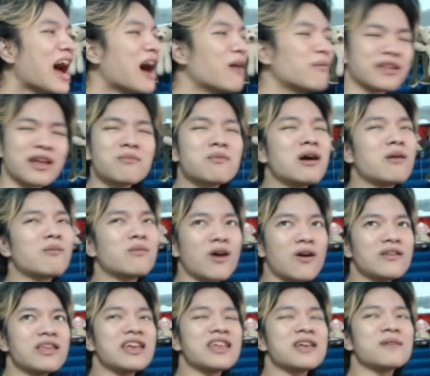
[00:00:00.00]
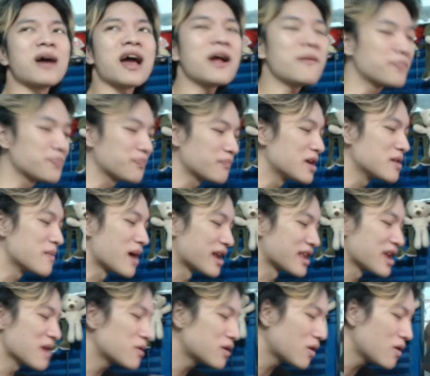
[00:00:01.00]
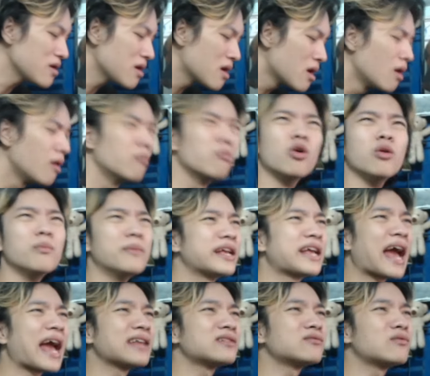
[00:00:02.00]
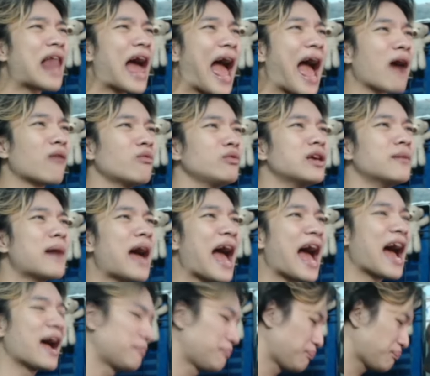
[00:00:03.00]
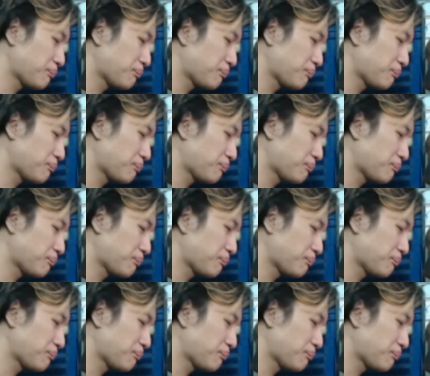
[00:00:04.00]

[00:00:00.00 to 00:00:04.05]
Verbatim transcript: Không, thằng nhóc nó không có nói gì nha má. Nhưng mà thằng nhóc nó nói mùi mì cay sao lạ quá vậy ba.